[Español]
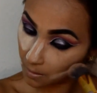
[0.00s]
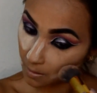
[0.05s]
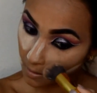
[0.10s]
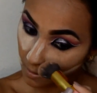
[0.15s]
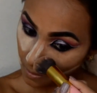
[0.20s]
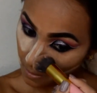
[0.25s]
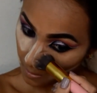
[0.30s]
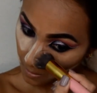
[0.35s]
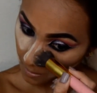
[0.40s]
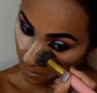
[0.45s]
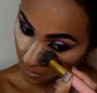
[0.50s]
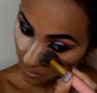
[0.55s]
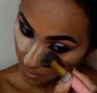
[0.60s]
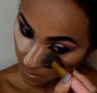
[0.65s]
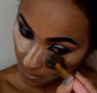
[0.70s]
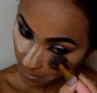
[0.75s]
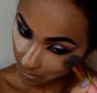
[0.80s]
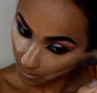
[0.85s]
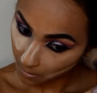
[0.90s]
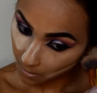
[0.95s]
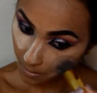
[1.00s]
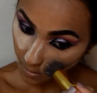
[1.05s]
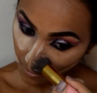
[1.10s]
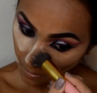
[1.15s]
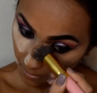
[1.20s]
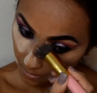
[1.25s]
Y luego difuminamos el